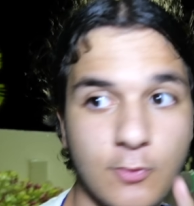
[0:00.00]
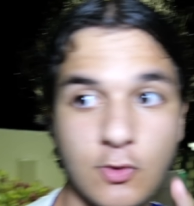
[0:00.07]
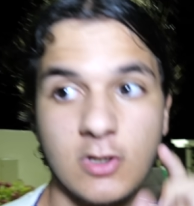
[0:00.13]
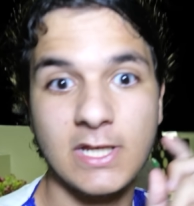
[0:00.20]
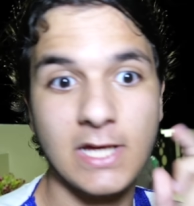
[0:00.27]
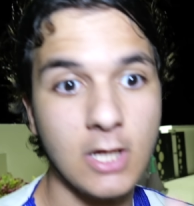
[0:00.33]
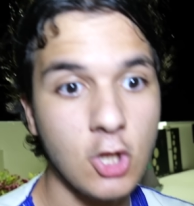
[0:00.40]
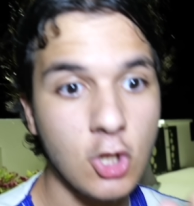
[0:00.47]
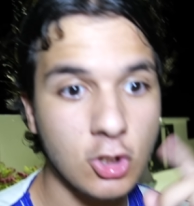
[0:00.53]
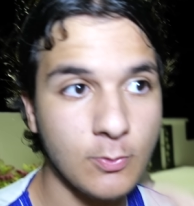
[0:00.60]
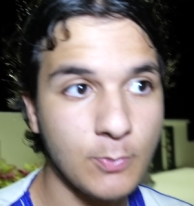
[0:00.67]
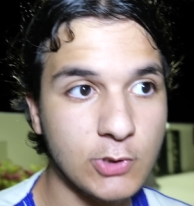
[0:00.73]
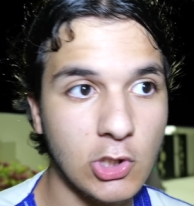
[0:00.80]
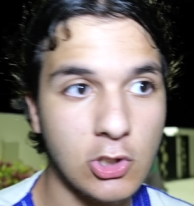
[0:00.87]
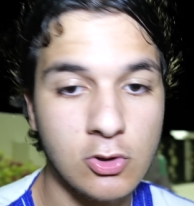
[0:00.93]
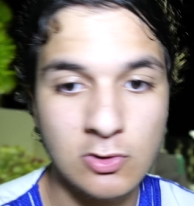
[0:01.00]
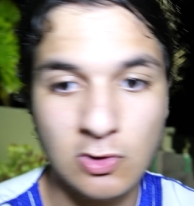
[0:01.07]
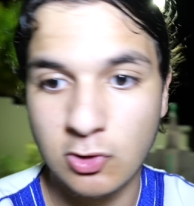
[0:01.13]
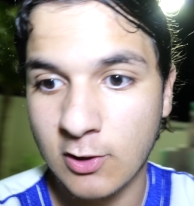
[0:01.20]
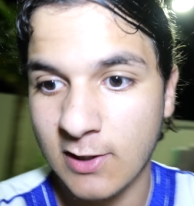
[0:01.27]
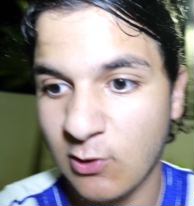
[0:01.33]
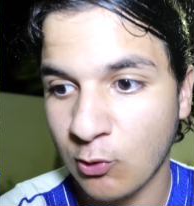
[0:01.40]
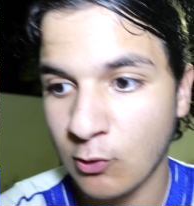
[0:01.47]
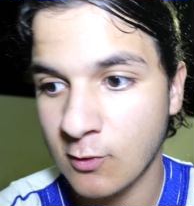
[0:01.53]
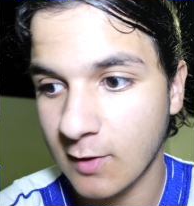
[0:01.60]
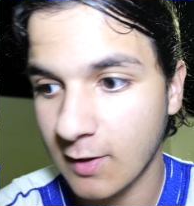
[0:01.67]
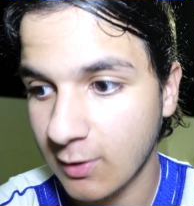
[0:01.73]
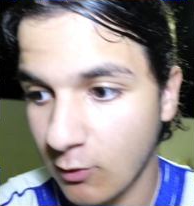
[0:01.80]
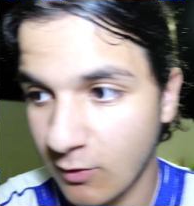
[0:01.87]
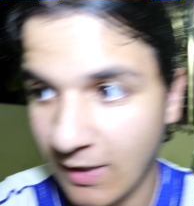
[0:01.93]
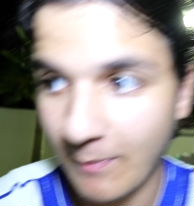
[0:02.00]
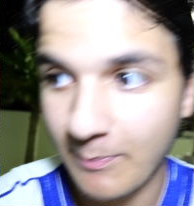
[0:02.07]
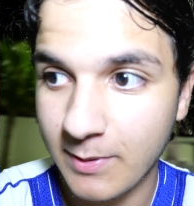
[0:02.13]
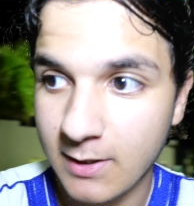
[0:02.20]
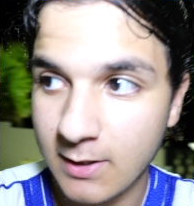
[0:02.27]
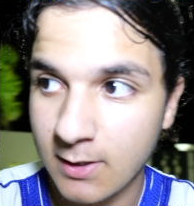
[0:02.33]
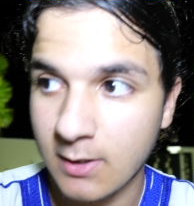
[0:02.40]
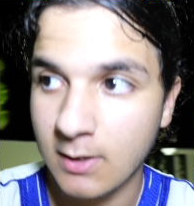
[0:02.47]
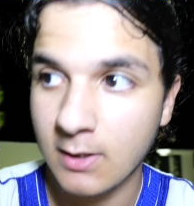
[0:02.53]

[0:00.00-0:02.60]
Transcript: parce que depuis tout à l'heure, on entend des trucs taper,